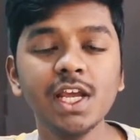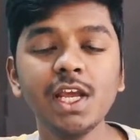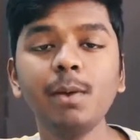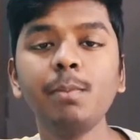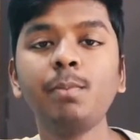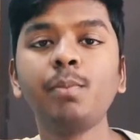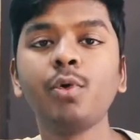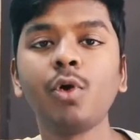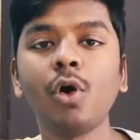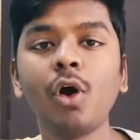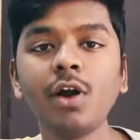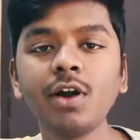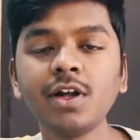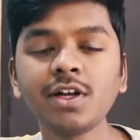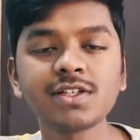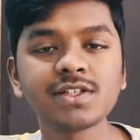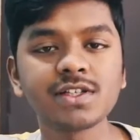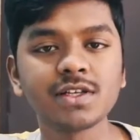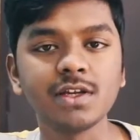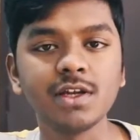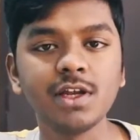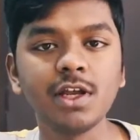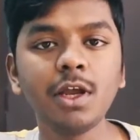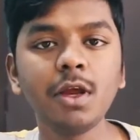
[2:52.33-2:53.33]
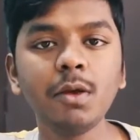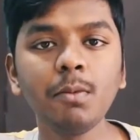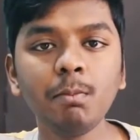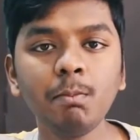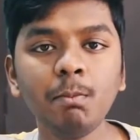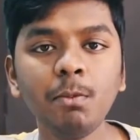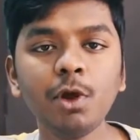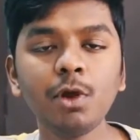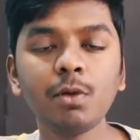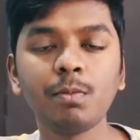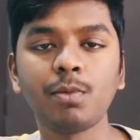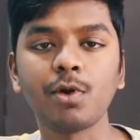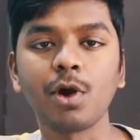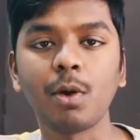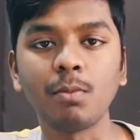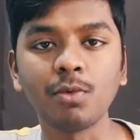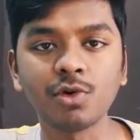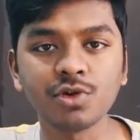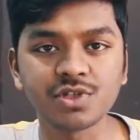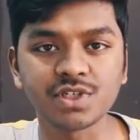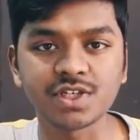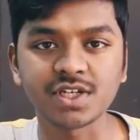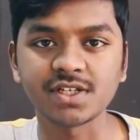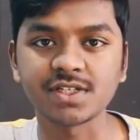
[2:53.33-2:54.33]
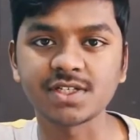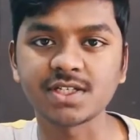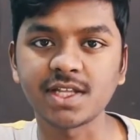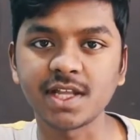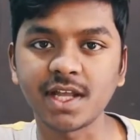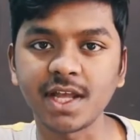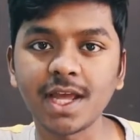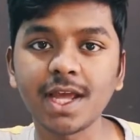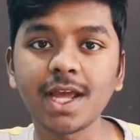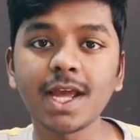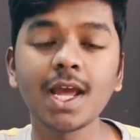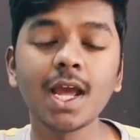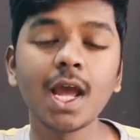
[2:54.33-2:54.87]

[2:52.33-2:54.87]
ఈ ప్రోడక్ట్స్ని మీరు ప్రమోట్ చేస్తే